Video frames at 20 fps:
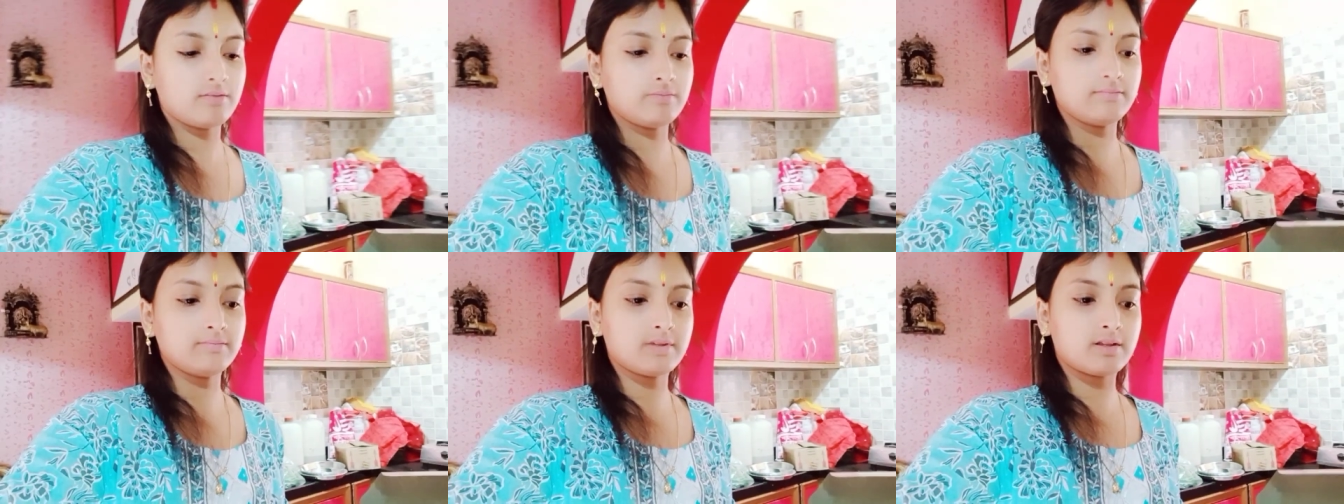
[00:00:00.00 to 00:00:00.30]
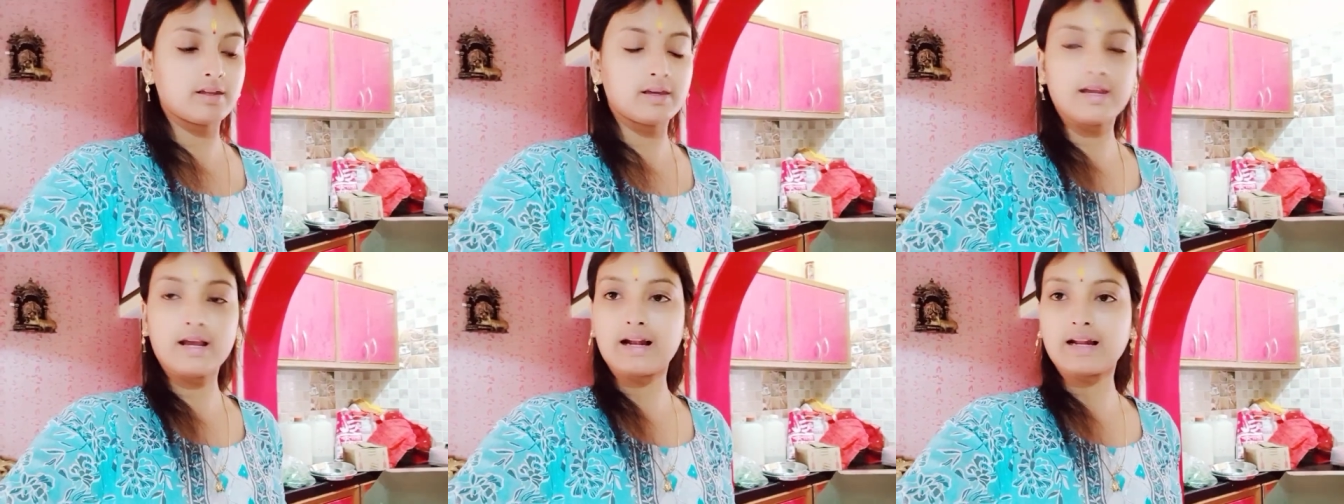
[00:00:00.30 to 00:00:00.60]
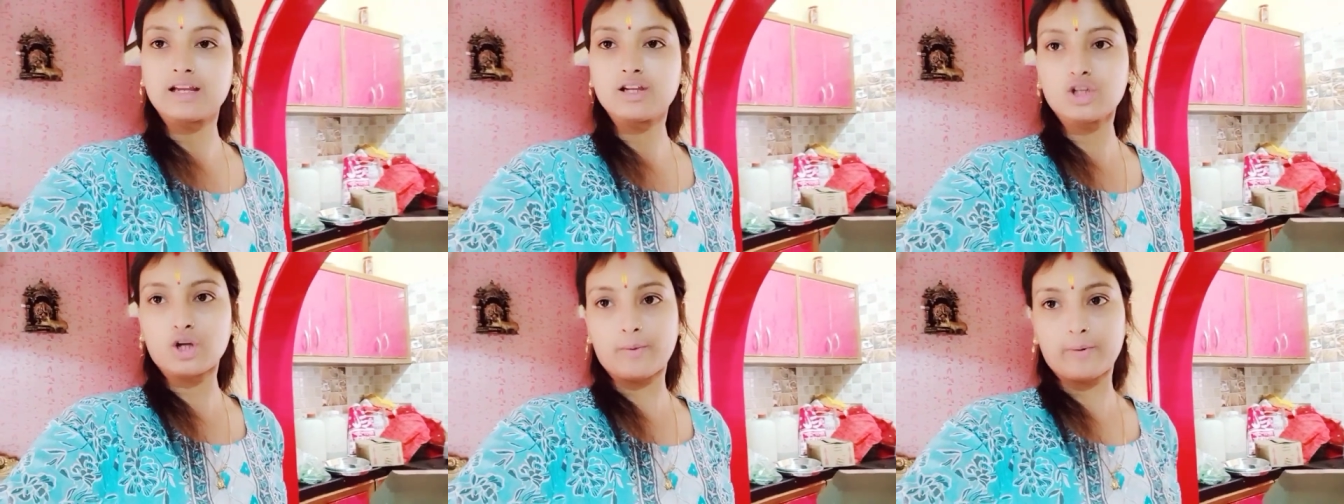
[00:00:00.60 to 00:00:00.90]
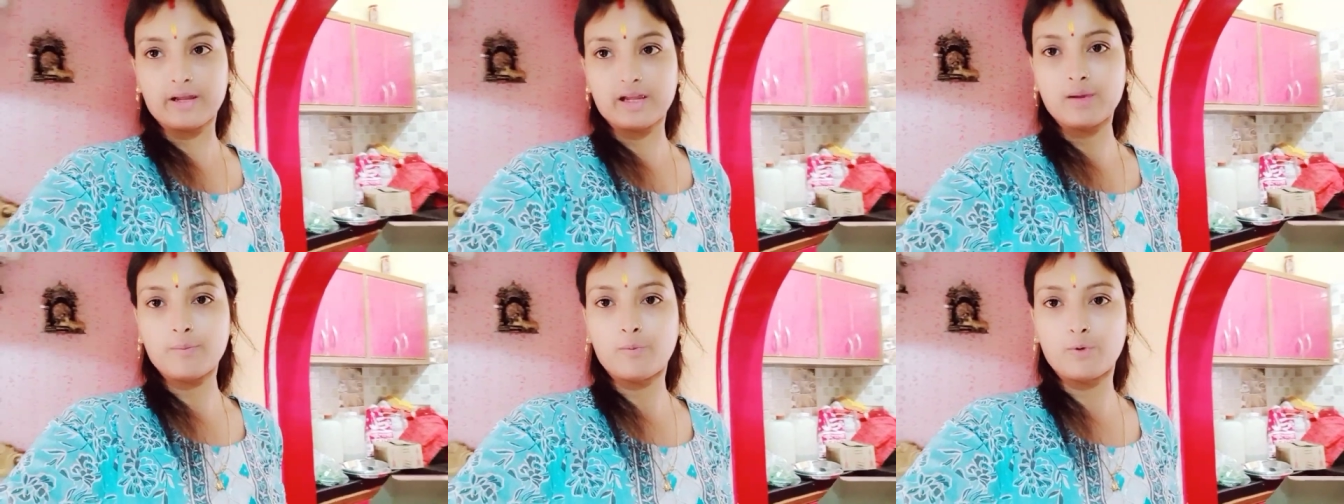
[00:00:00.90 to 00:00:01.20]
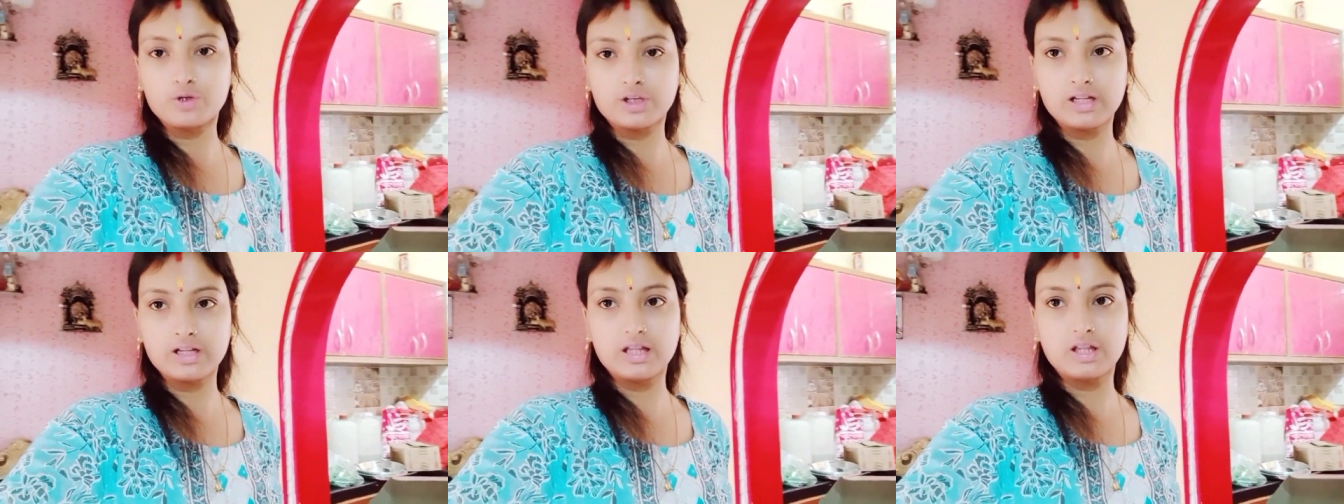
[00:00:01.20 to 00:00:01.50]
দিয়ে আর কি সবাইকে
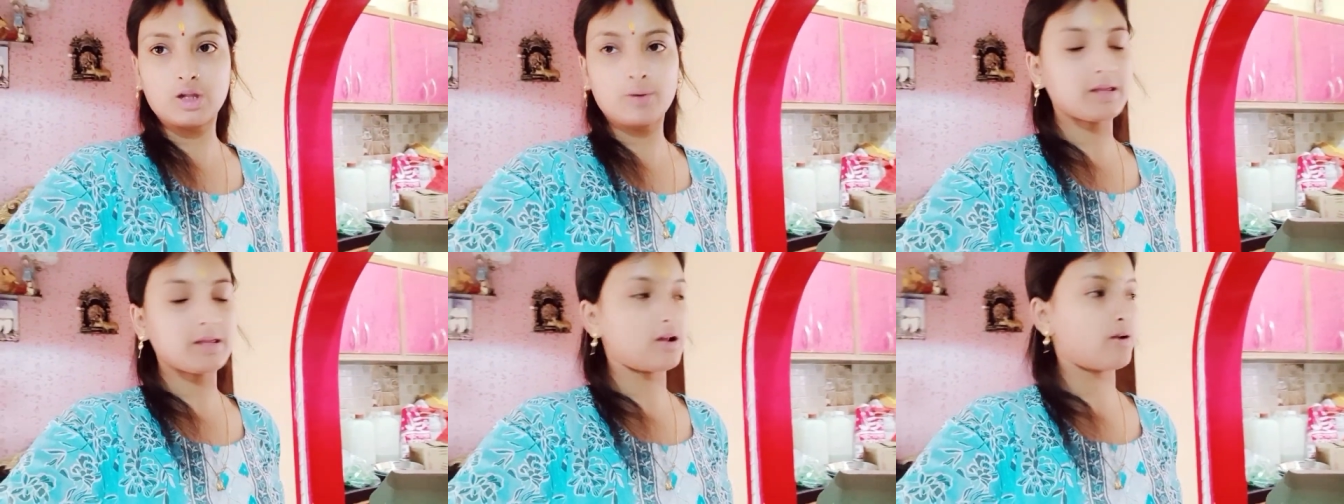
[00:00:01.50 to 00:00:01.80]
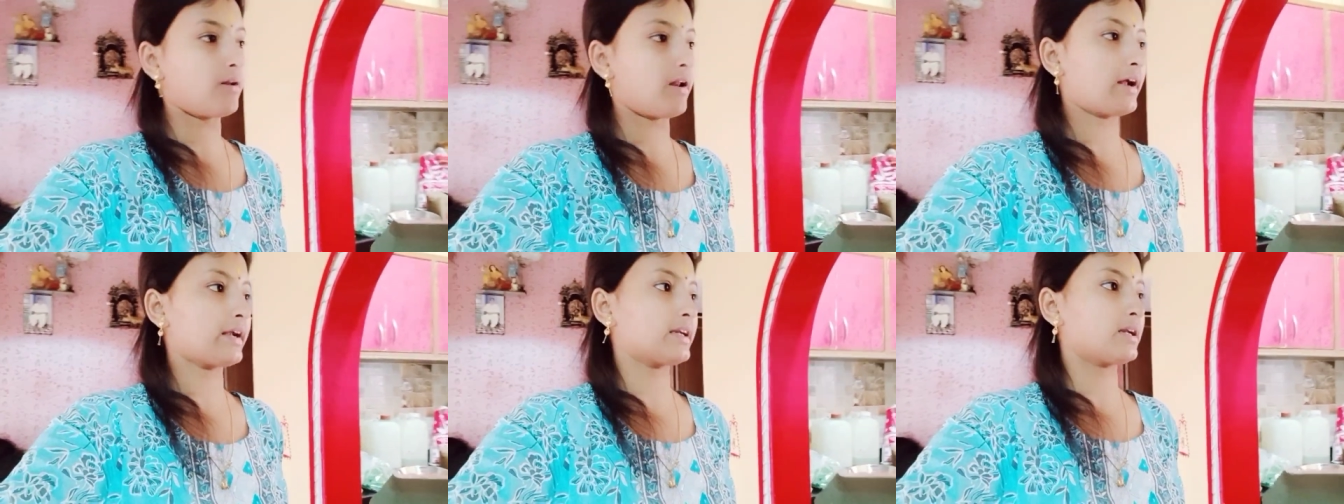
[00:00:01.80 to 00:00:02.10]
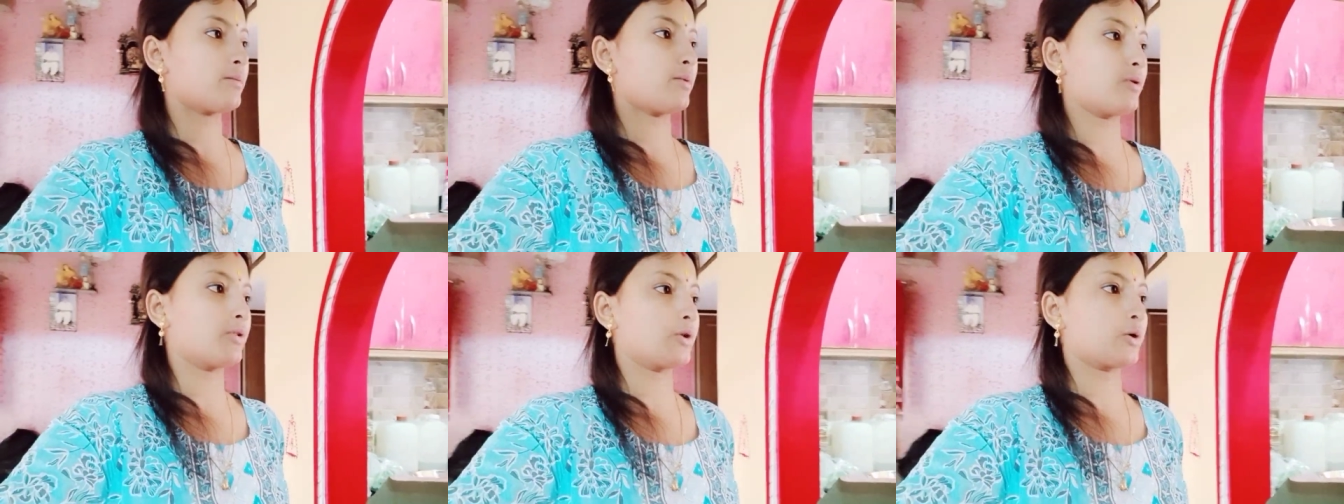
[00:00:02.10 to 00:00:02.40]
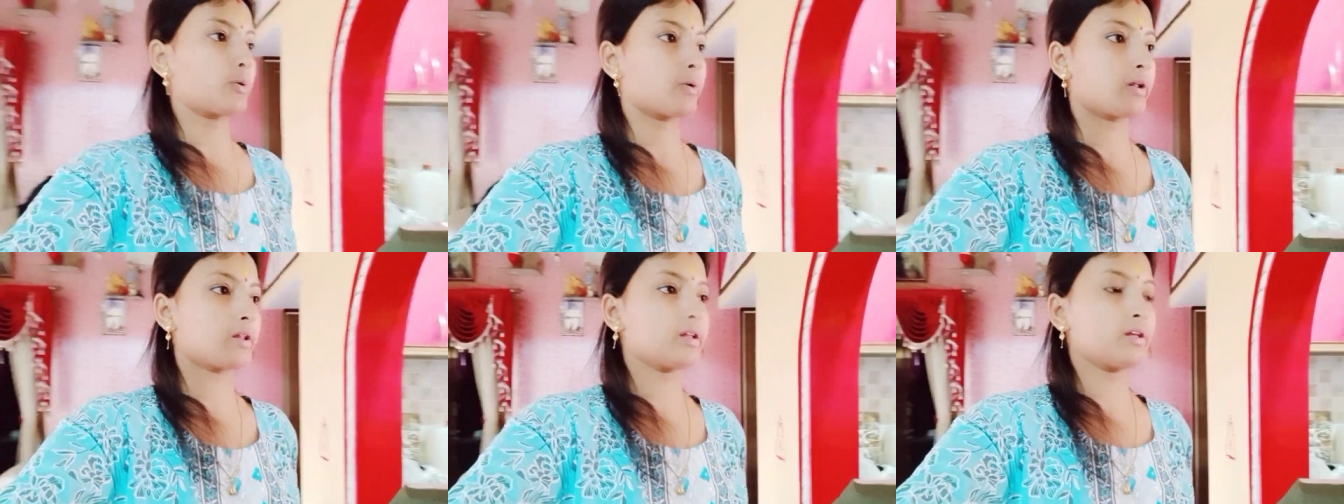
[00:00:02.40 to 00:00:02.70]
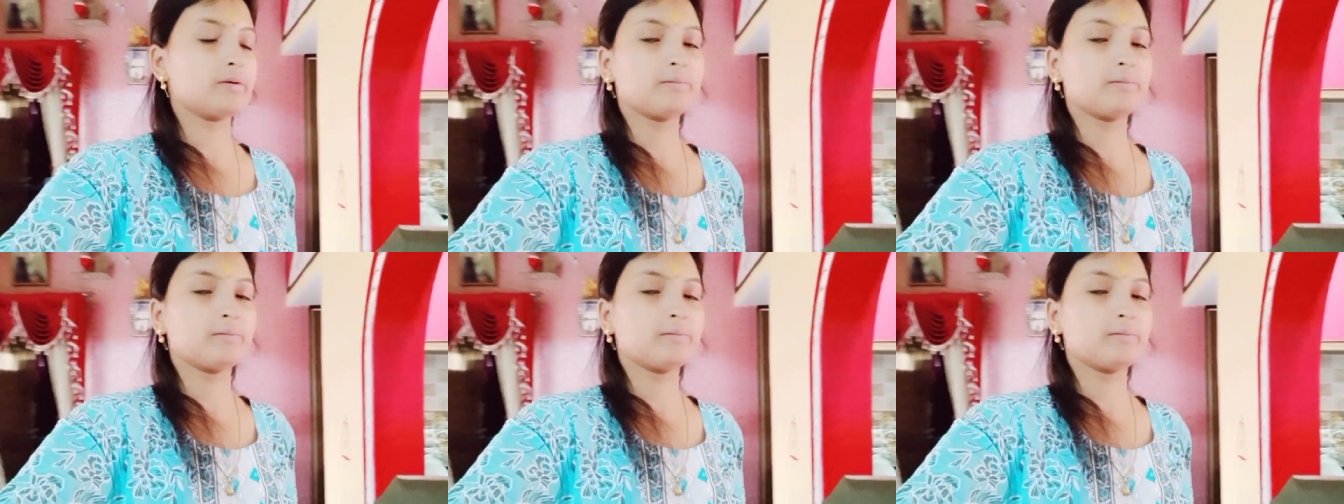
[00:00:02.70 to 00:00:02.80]
প্রসাদ দিতে হবে তারা লাইটটা বন্ধ করে দিই